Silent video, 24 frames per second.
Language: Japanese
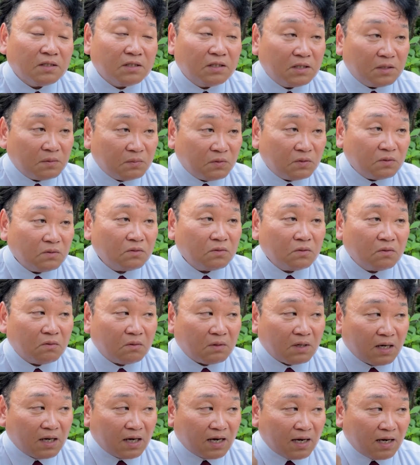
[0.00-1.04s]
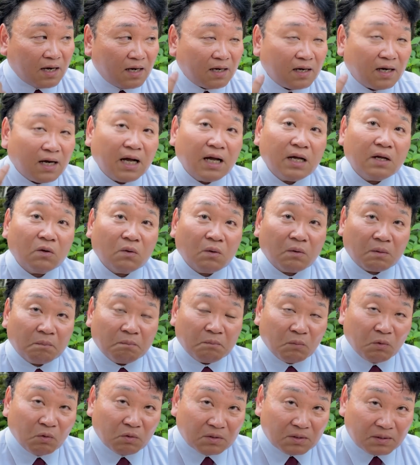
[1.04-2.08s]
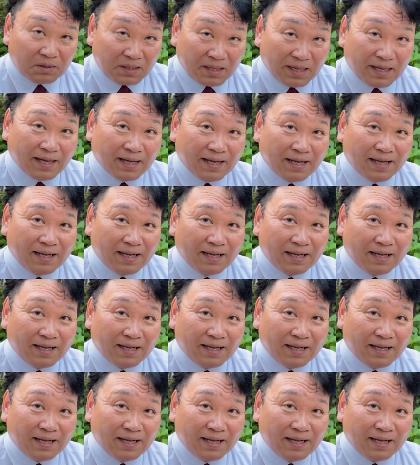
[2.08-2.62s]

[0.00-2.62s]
自分の考えを持って、